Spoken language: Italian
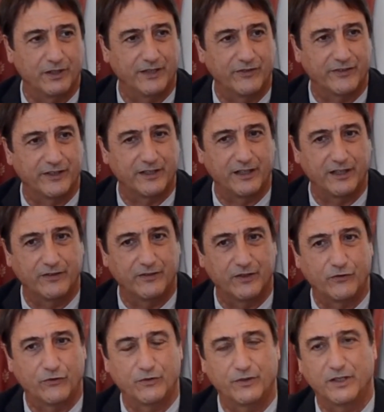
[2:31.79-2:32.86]

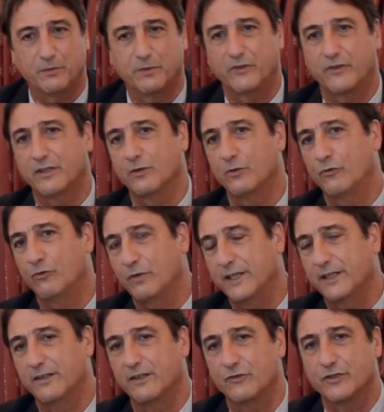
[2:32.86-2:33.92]
l'esternalizzazione di queste
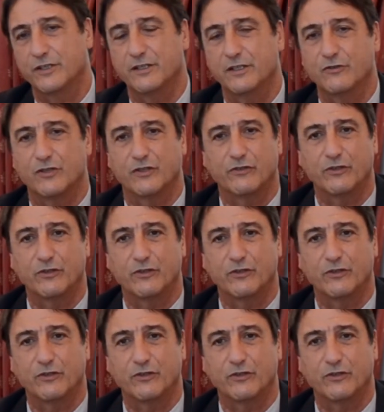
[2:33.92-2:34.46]
consulenti, eccetera, eccetera,